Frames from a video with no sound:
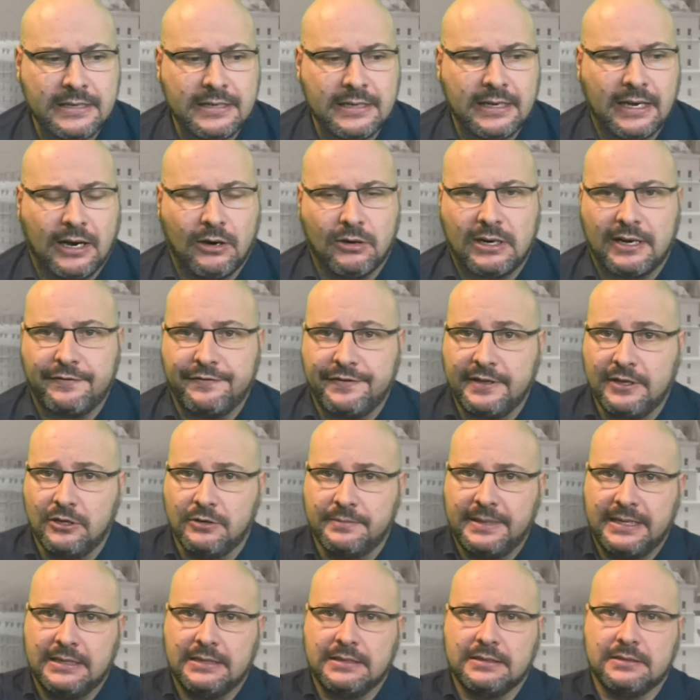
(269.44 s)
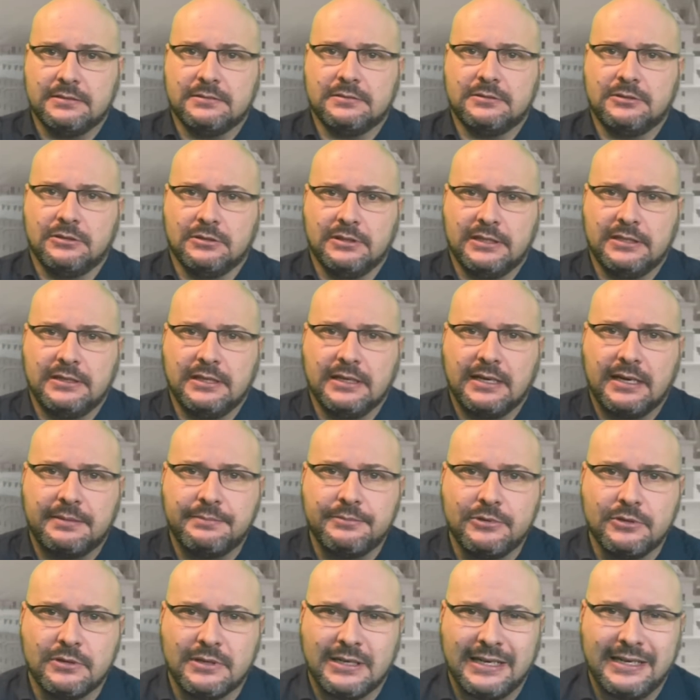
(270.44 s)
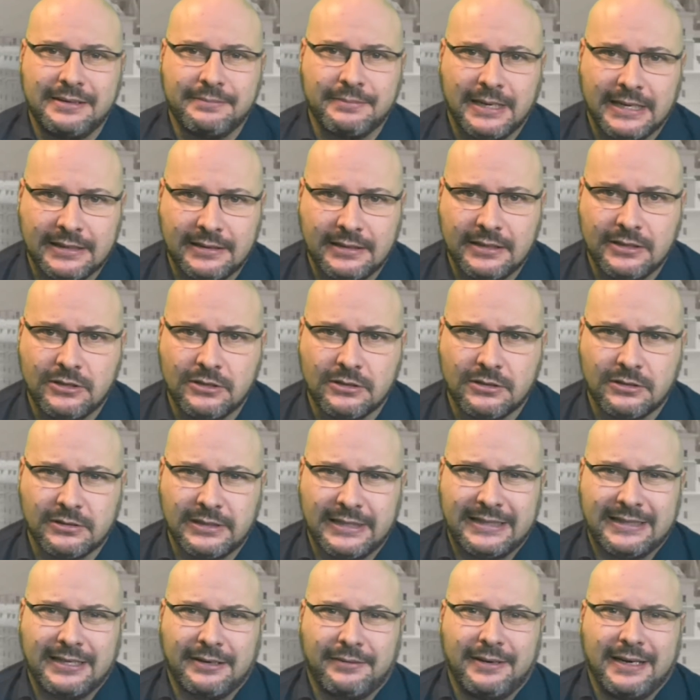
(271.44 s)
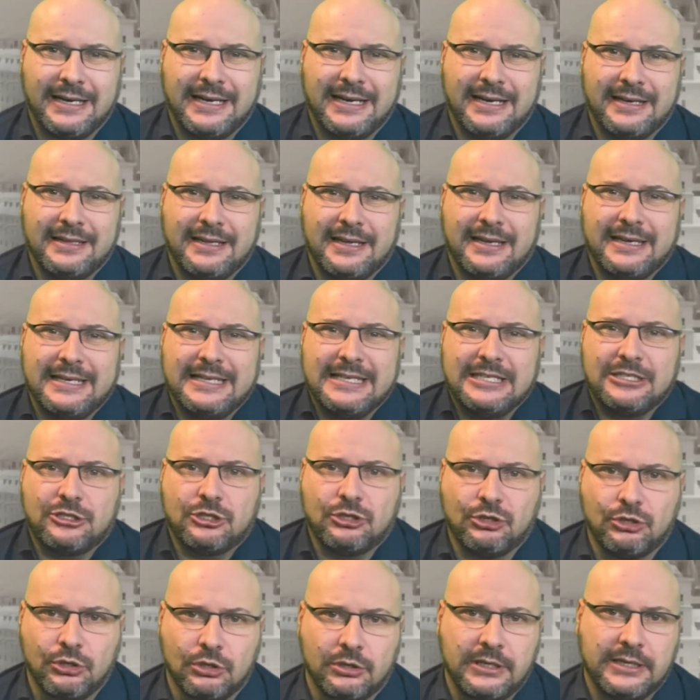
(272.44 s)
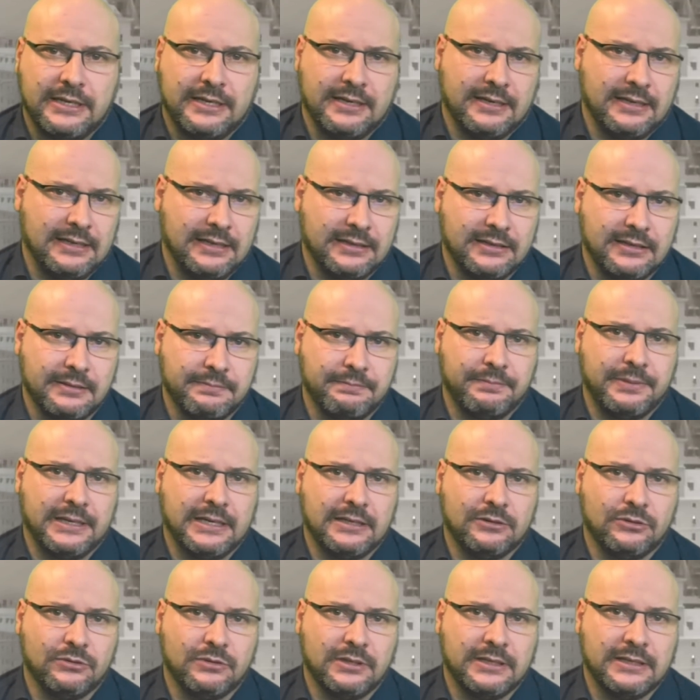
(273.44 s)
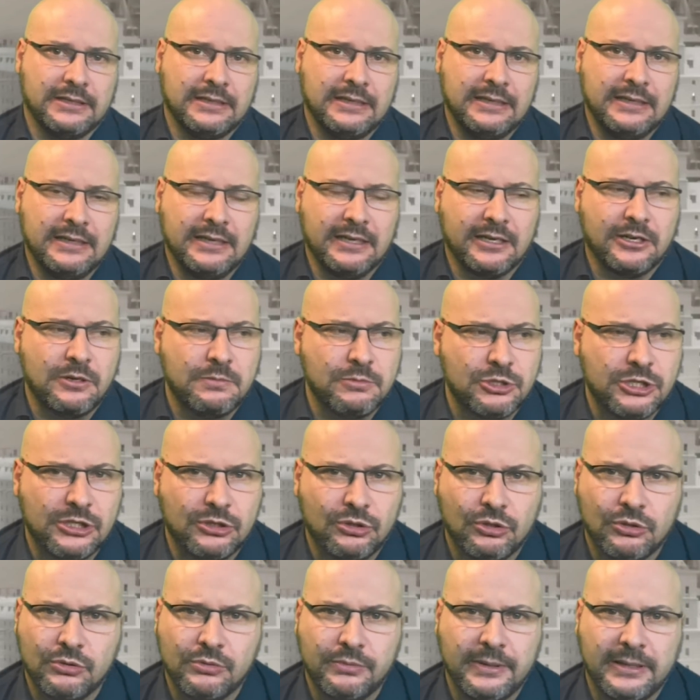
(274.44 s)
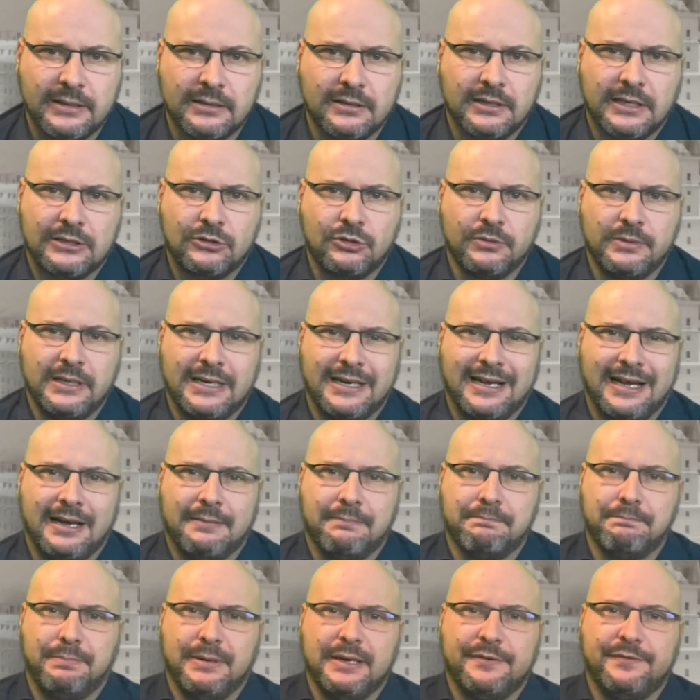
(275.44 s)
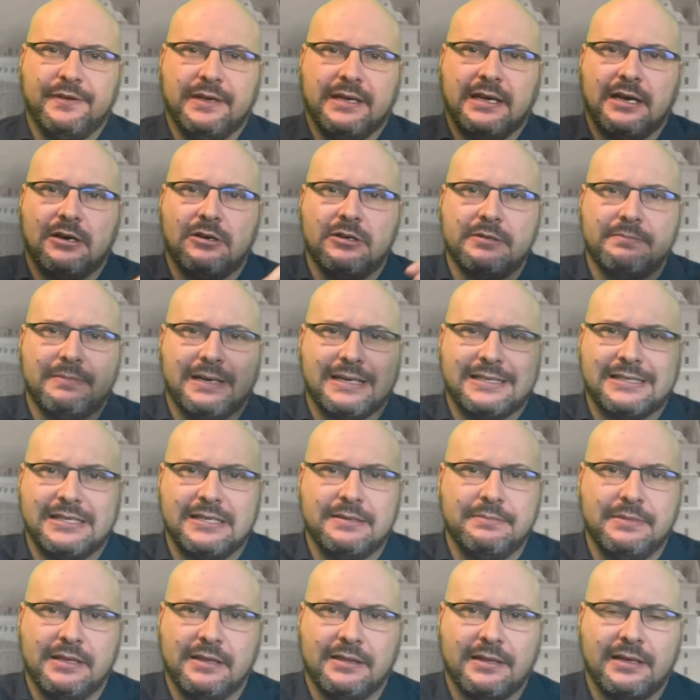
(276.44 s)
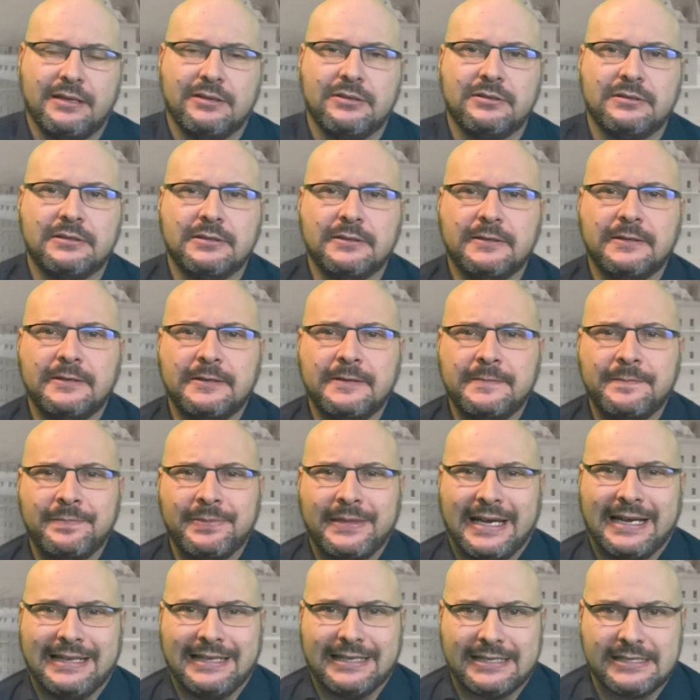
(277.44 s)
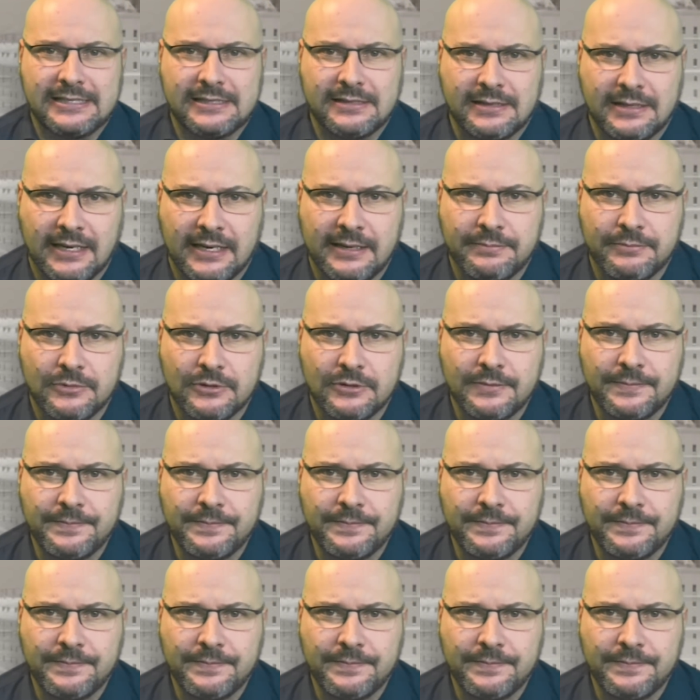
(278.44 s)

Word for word: Ahora Filomena, con este cambio climático, con esta bajada histórica de las temperaturas. como si todo estuviera amplificado y maximizado al extremo.